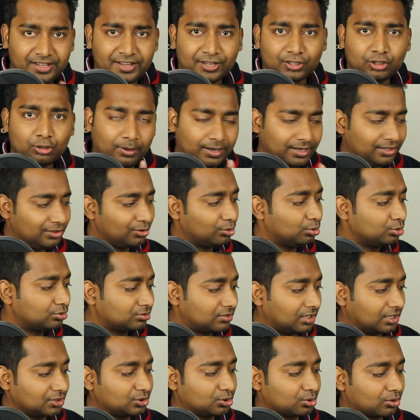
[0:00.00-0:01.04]
एक दो बार
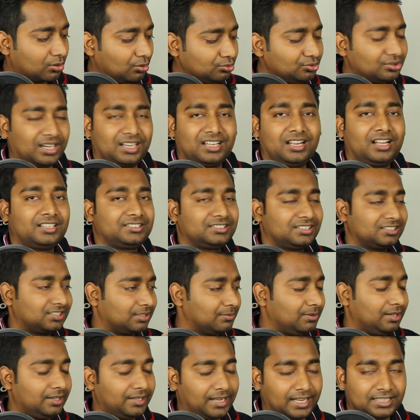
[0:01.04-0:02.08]
यूज़ कर चुका हूँ ज़्यादा अच्छे
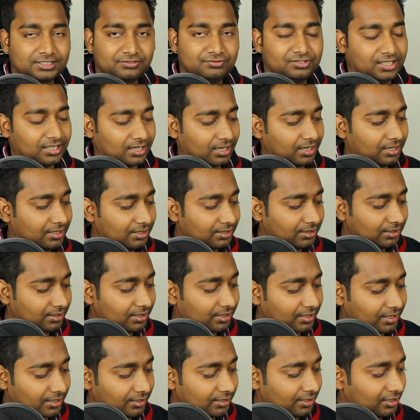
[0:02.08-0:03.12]
से मैंने टेस्ट वगैरह नहीं
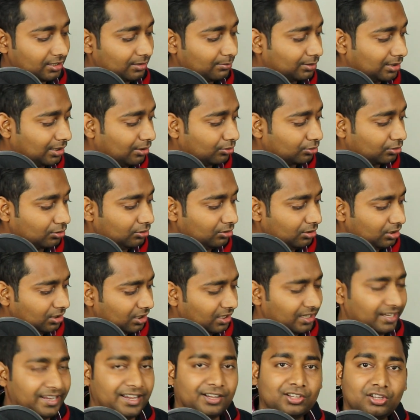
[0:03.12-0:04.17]
किया क्लियरली बताऊँ तो
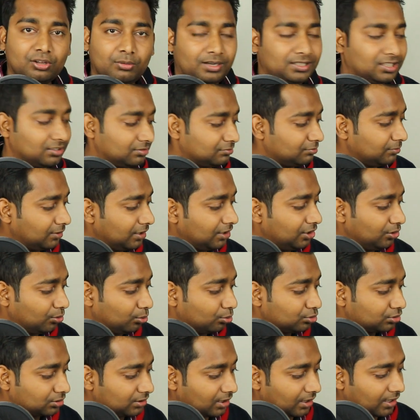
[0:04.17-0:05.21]
एक दो बार जस्ट मैंने
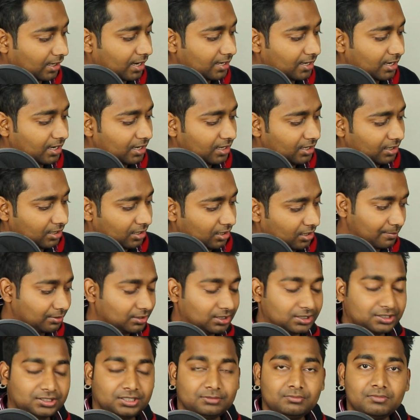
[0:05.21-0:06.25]
यूज़ करे हैं ये
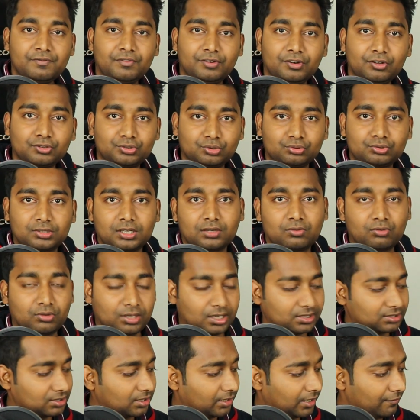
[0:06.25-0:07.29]
अभी जिस दिन मैं वीडियो शूट
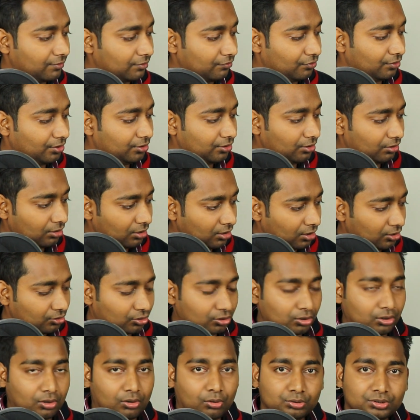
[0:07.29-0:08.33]
करूँगा ना इसका रिव्यू वीडियो
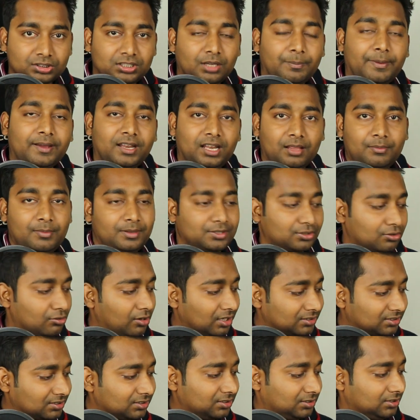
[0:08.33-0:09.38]
तो उससे पहले मैं
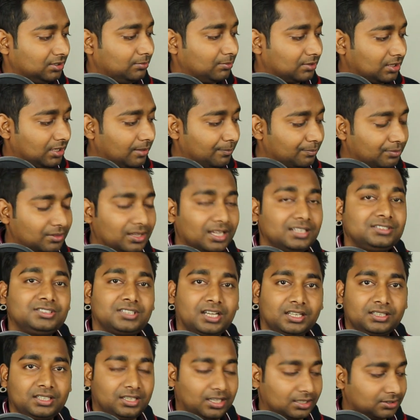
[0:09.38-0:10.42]
इसको अच्छे से मतलब तीन
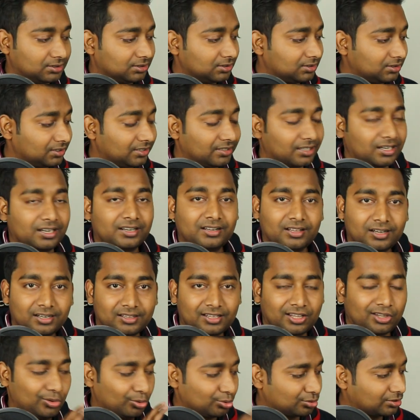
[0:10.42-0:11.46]
चार दिन अच्छे से रगड़
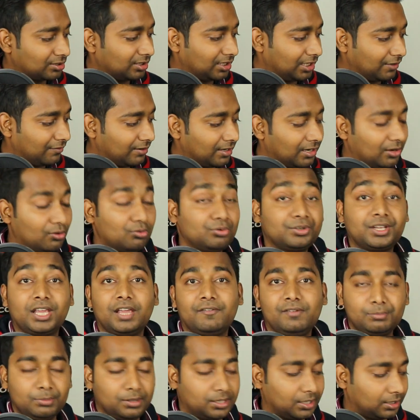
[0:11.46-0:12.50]
रगड़ के यूज़ करने वाला हूँ
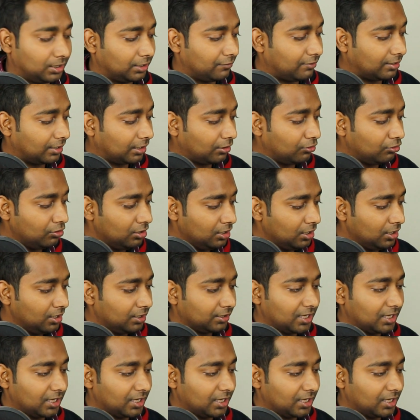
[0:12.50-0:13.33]
गेमिंग भी करने वाला हूँ